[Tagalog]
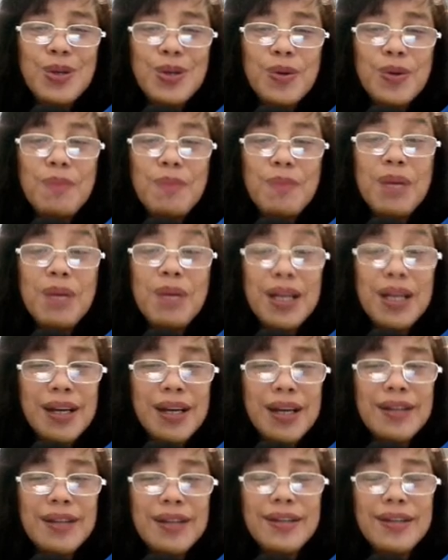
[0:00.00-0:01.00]
kumbaga
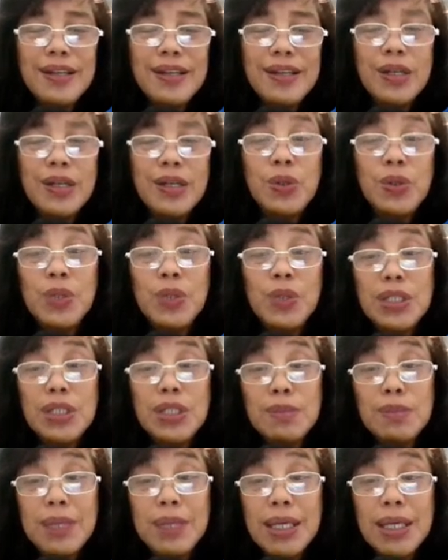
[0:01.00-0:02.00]
ay ang Holy
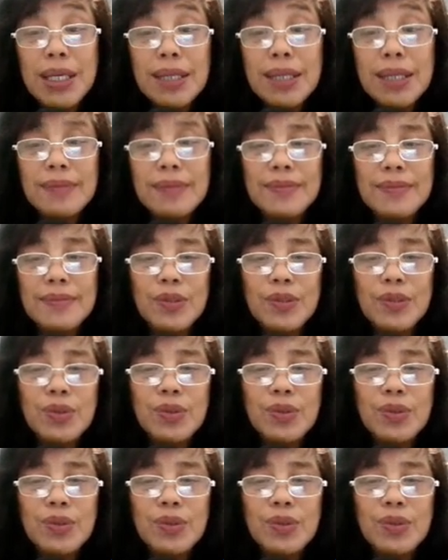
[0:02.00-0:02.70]
Spirit. No?